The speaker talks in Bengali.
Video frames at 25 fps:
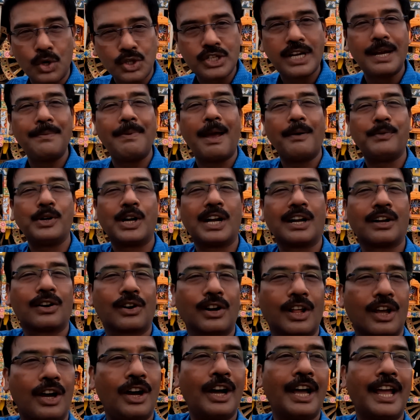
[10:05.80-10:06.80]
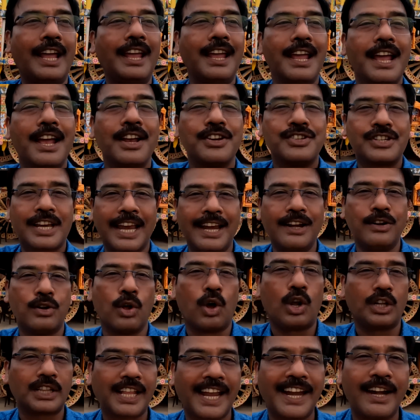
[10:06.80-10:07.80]
রশি ব্যবহার করা হয় সেই
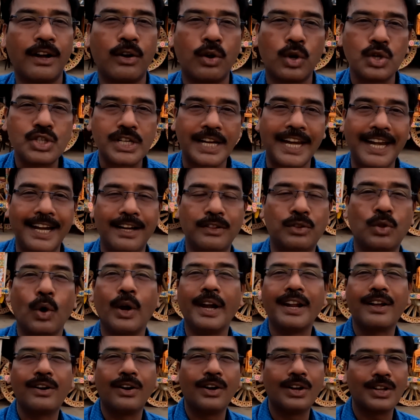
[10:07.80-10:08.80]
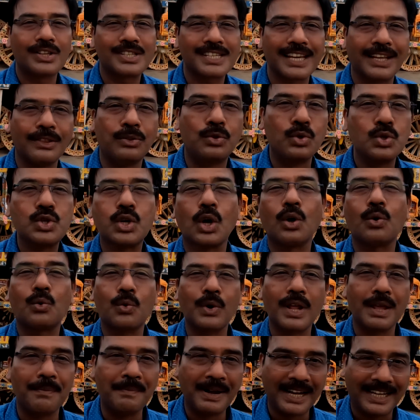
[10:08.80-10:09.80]
রথের রশির দৈর্ঘ্য হচ্ছে দুশো
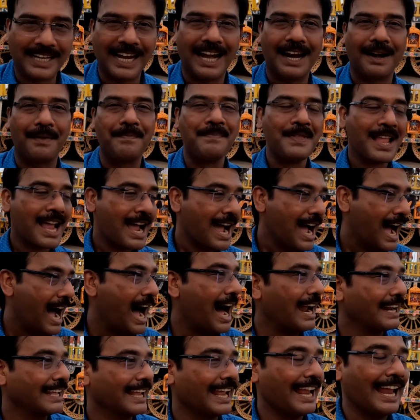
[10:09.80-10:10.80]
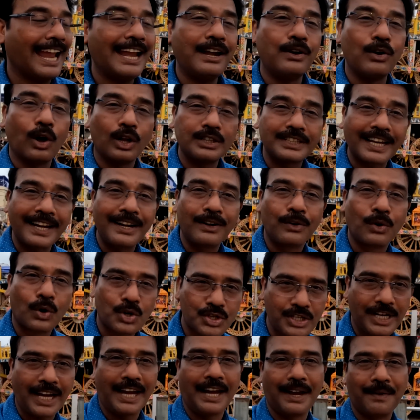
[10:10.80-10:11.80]
কুড়ি মিটার আর এই রথের
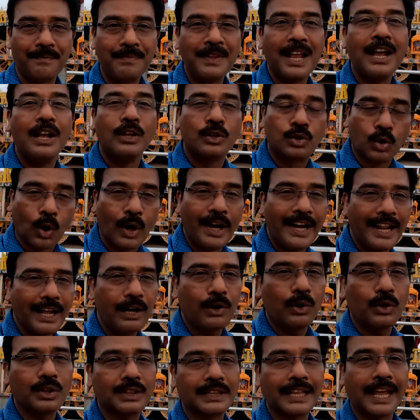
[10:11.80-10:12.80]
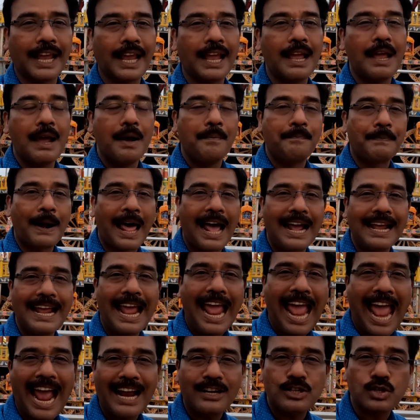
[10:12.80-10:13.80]
রশি তৈরি করতে প্রায়
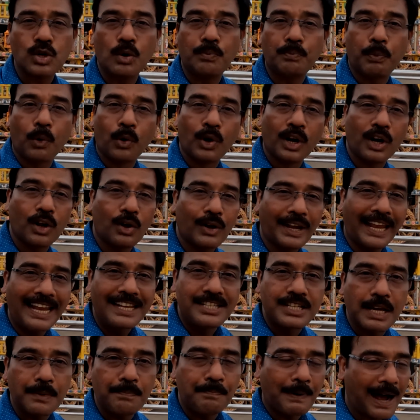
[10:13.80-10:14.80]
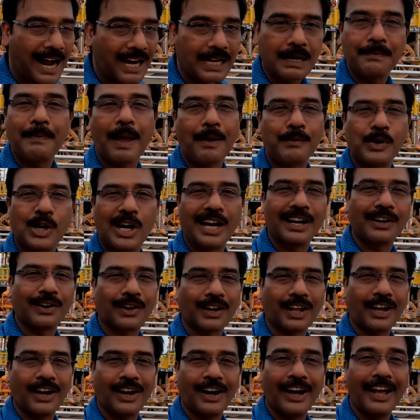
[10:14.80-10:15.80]
একশো পনেরো কেজি পাট ব্যবহার
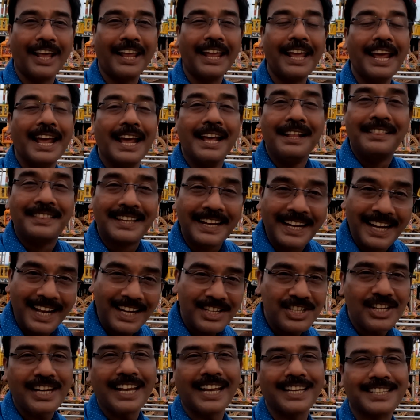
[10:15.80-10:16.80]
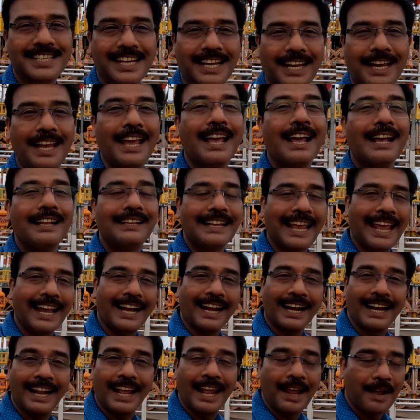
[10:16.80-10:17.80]
করা হয় তিরিশ কেজি
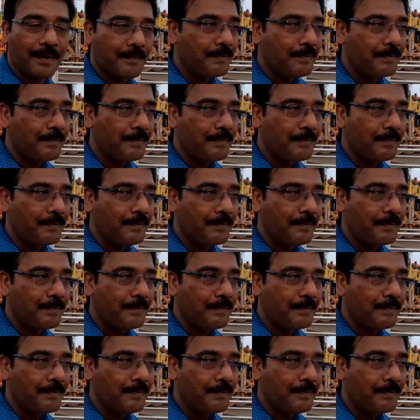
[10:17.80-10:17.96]
এখানে